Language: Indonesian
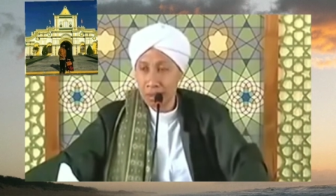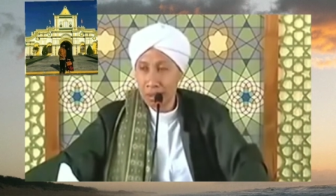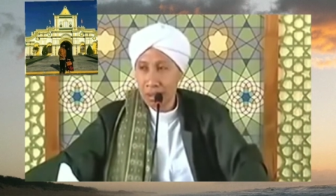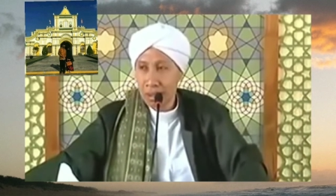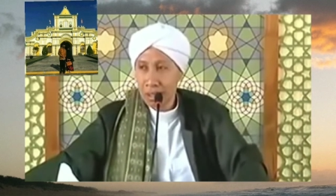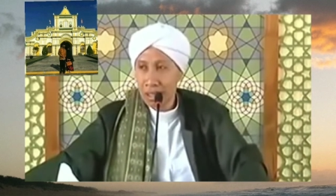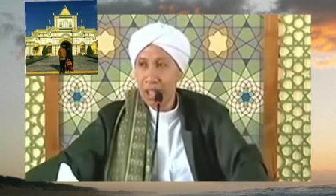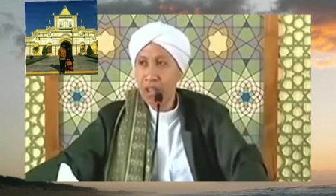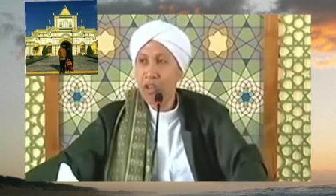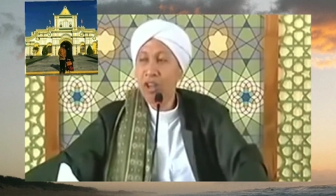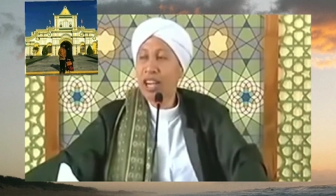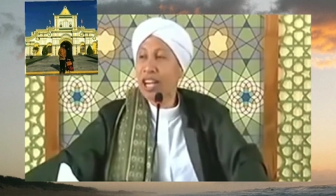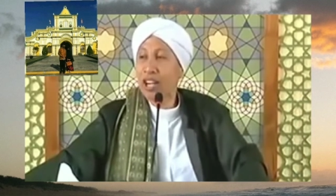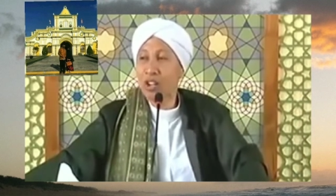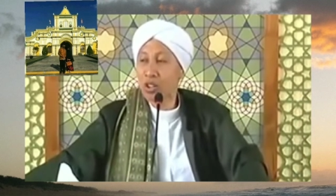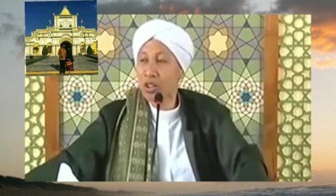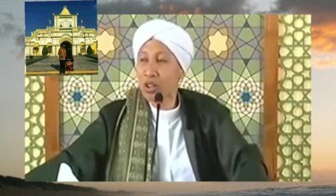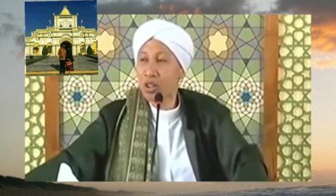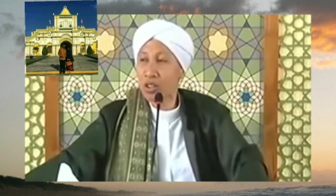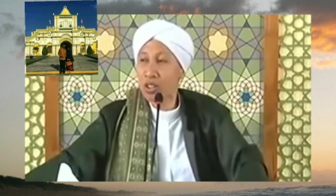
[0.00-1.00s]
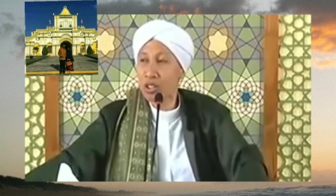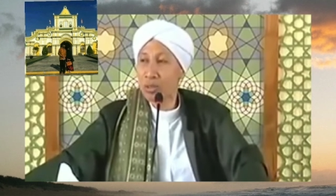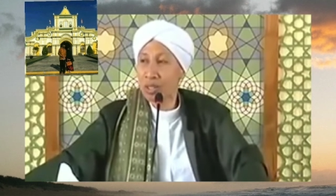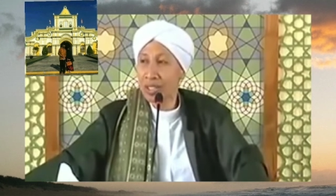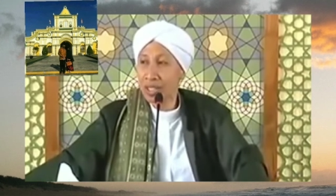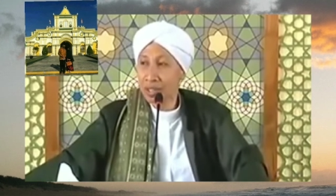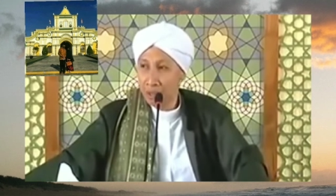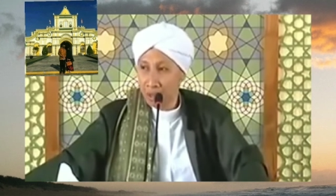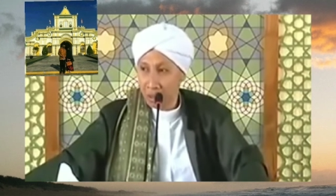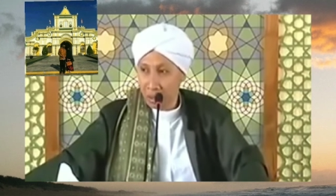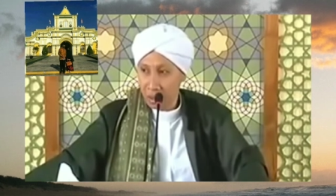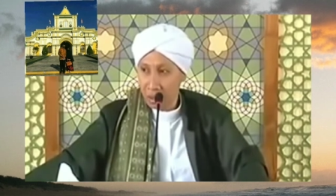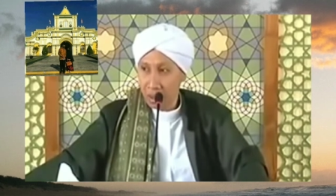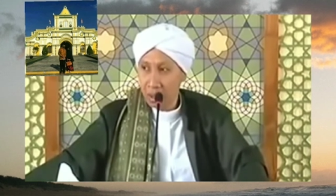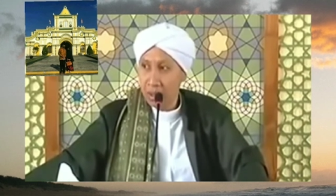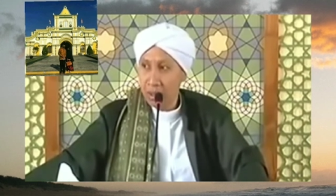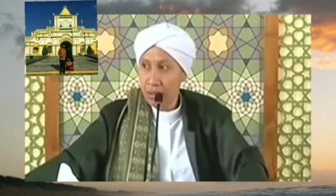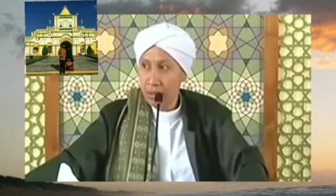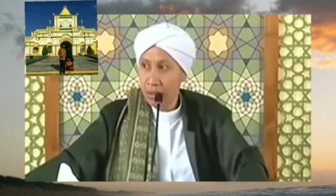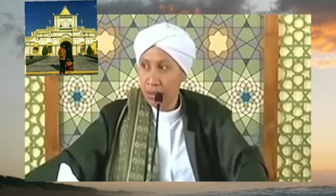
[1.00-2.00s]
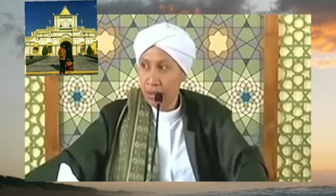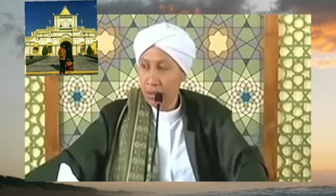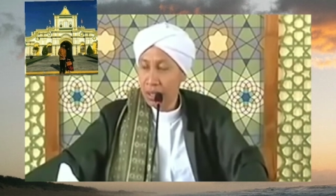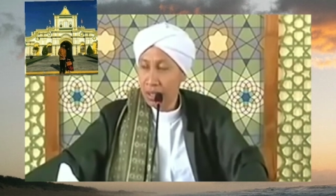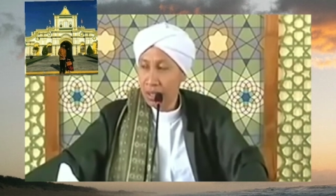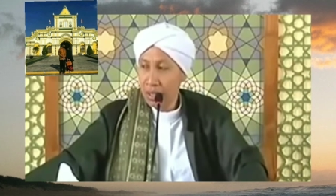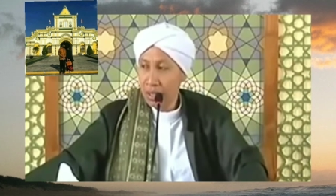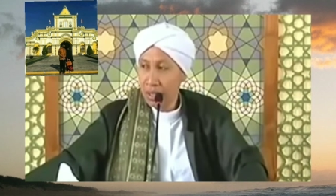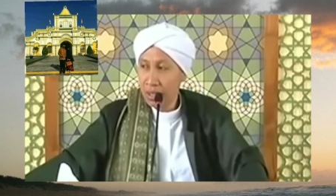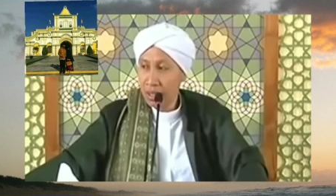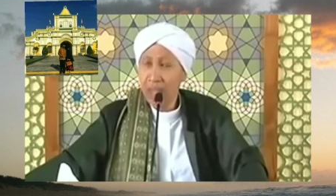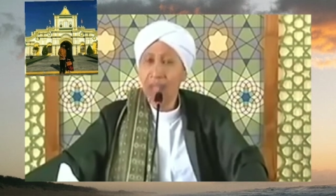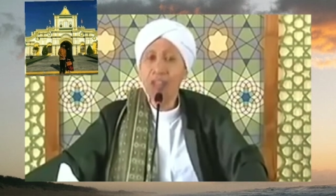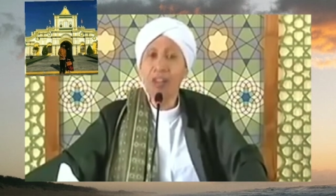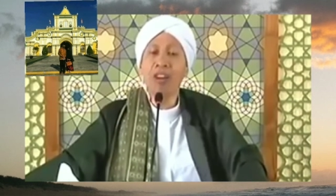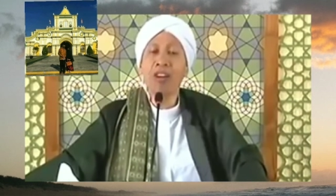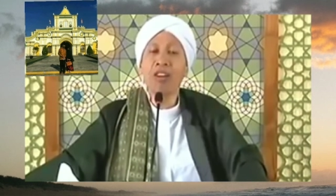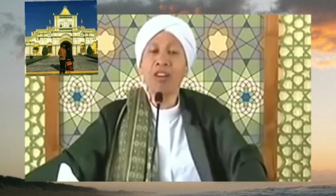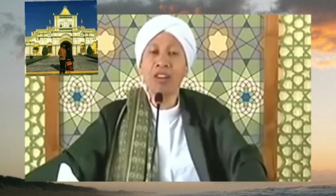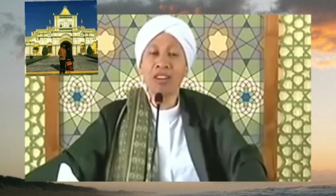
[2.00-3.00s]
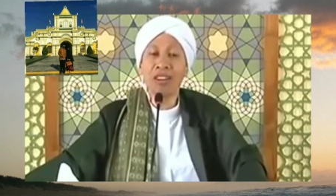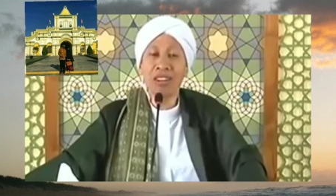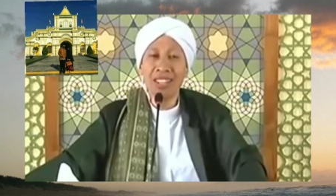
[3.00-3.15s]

Kalau kalau rokok itu bahaya? Iya sebetulnya iya. Lah kok ngerokok?